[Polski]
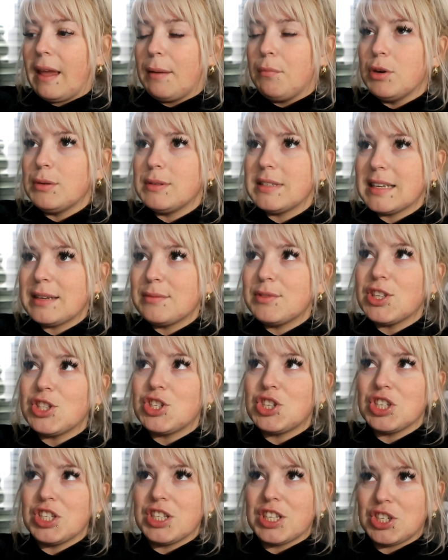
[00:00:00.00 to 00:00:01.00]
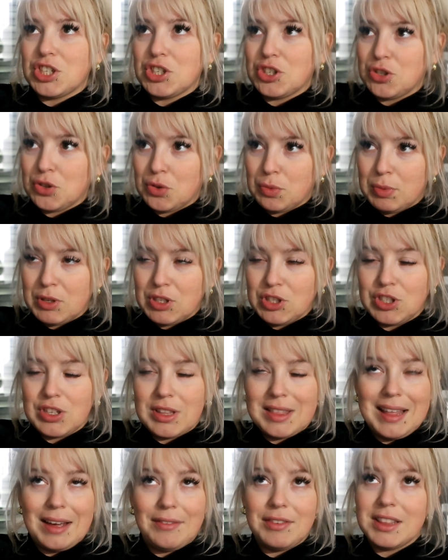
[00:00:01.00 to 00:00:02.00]
Moim zdaniem te 365 dni,
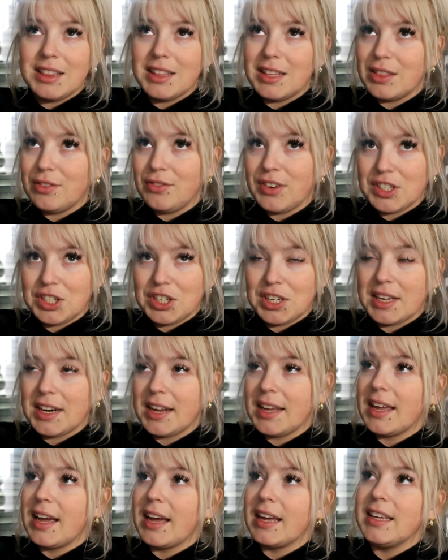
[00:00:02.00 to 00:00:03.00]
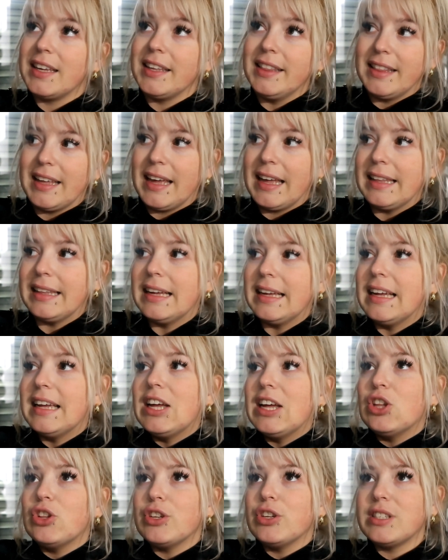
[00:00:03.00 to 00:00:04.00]
nawet te twarze Greya i ten,
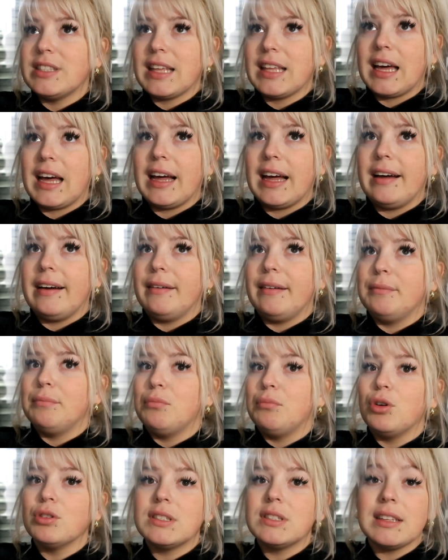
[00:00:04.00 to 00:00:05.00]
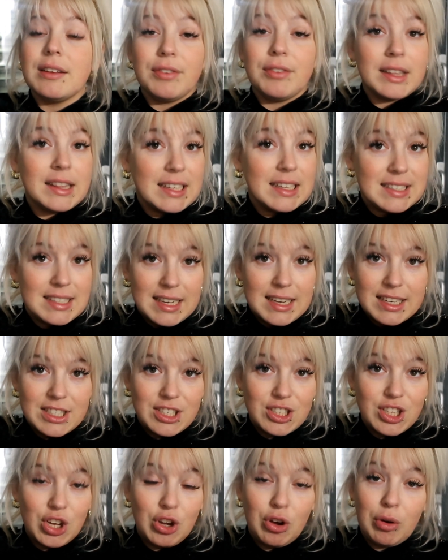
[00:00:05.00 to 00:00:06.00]
to jest taka mocna fantazja
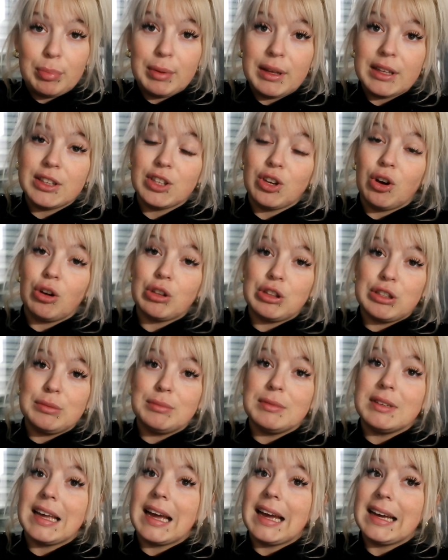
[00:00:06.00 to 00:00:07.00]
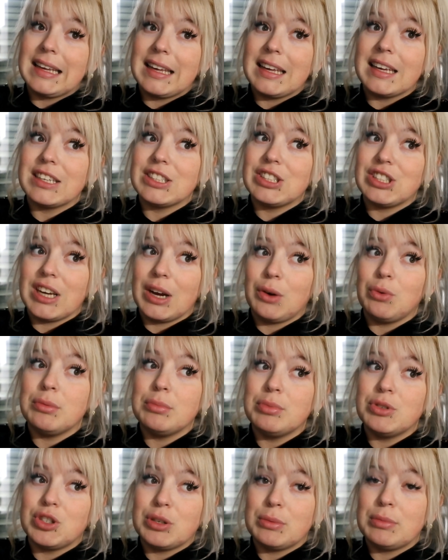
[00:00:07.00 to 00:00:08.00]
każdej kobiety o tym, jakie
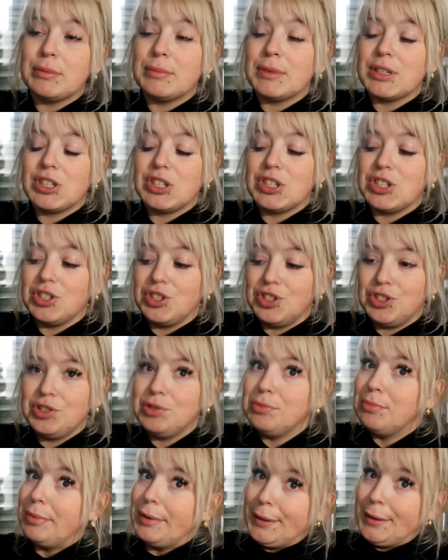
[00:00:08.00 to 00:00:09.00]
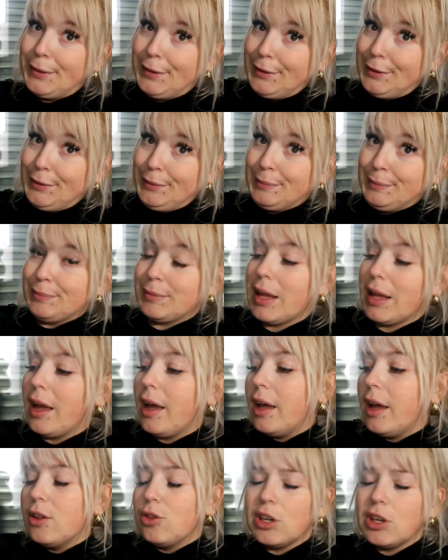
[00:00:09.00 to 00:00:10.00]
chciałyby, żeby mężczyźni byli.
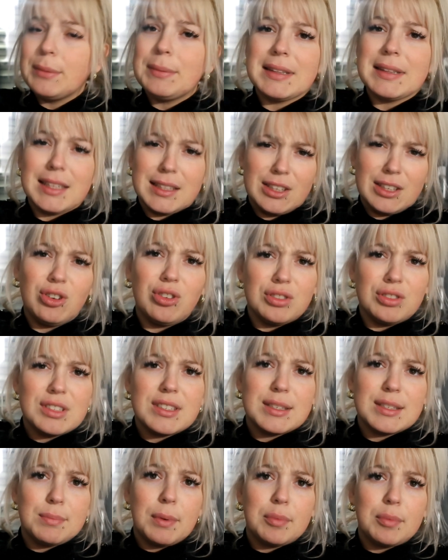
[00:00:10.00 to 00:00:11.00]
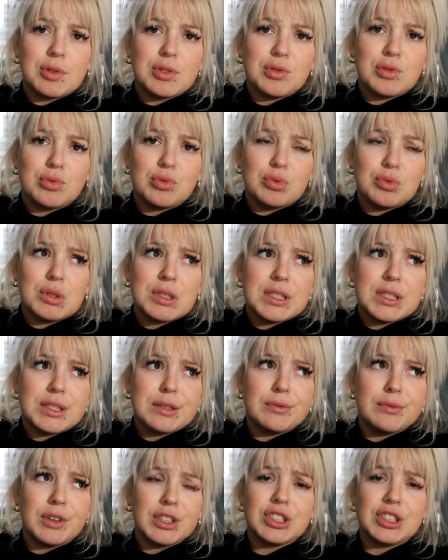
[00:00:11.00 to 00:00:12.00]
No i chyba dlatego on jest po prostu
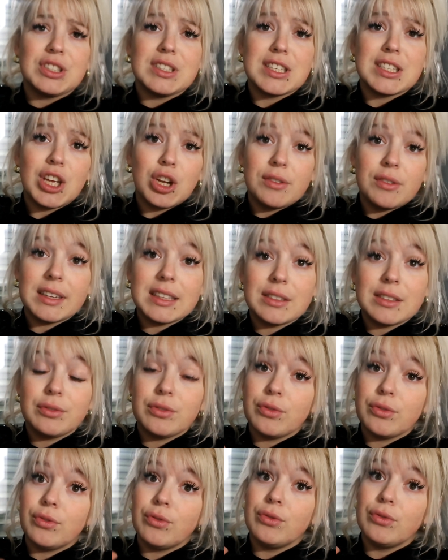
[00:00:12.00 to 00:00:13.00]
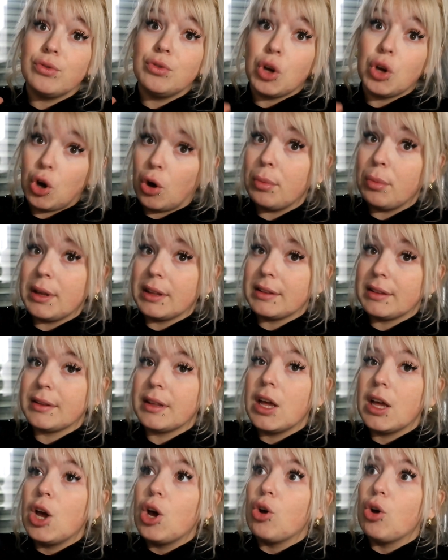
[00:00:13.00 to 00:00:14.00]
właśnie skierowany do kobiet,
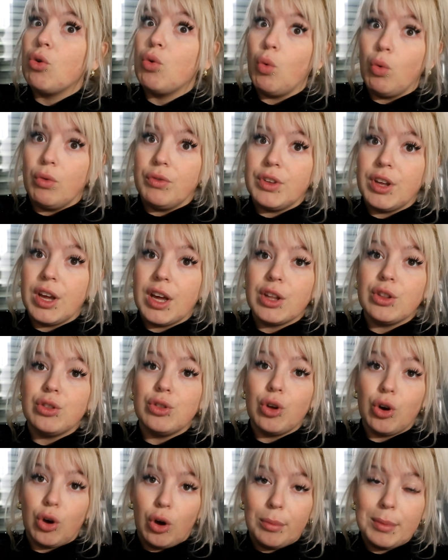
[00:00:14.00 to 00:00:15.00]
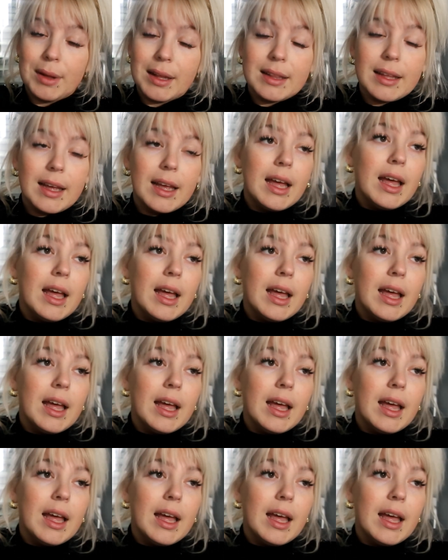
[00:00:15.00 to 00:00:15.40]
głównie do kobiet.